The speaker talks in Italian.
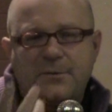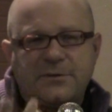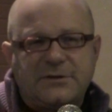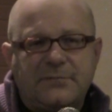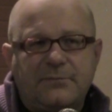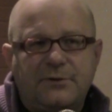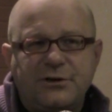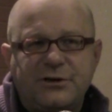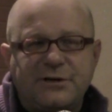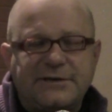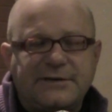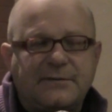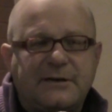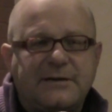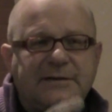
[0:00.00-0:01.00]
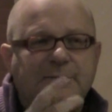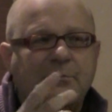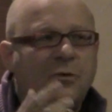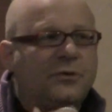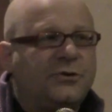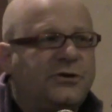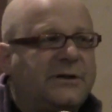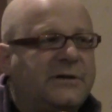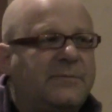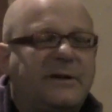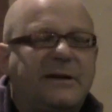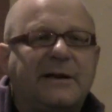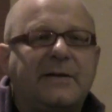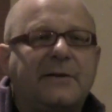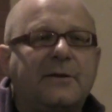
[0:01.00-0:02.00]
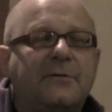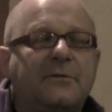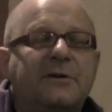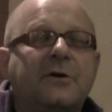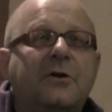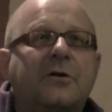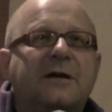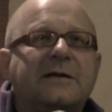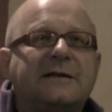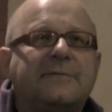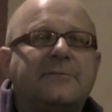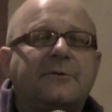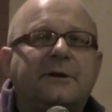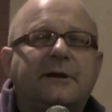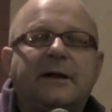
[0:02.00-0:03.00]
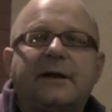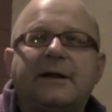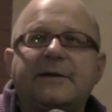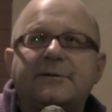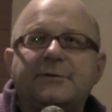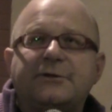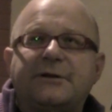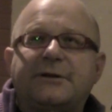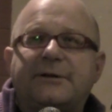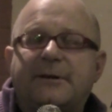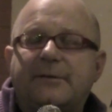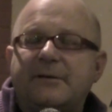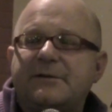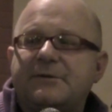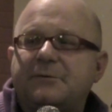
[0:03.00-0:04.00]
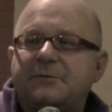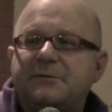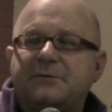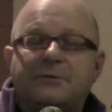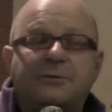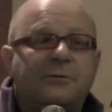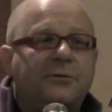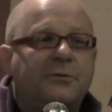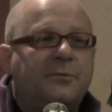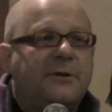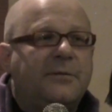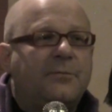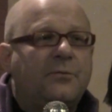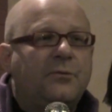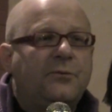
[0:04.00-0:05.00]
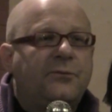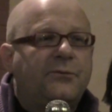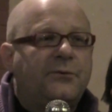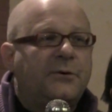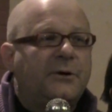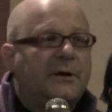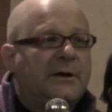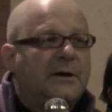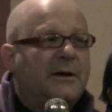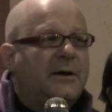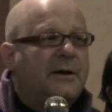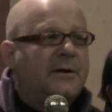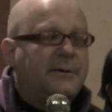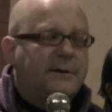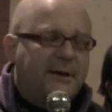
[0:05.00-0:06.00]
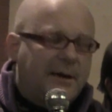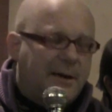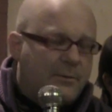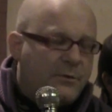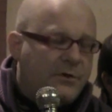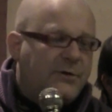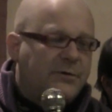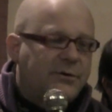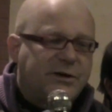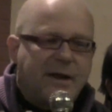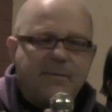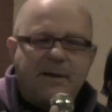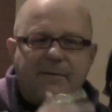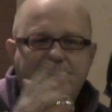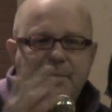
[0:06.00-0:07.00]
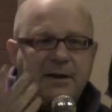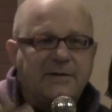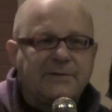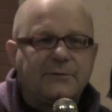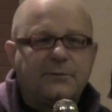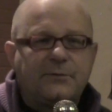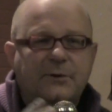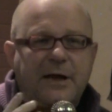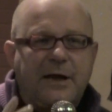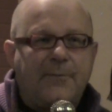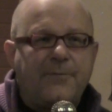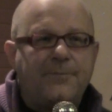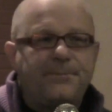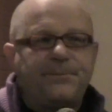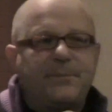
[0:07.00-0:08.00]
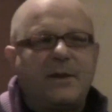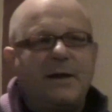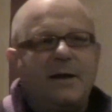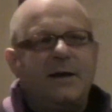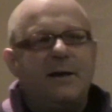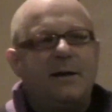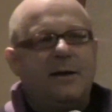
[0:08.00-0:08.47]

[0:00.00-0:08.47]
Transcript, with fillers: semplicissimo. La simbologia di perché dico Nicola Sapone, che cazzo c'entra questo con questo cognome è buffo? Il motivo c'è, ma vabbè, sorvoliamo. E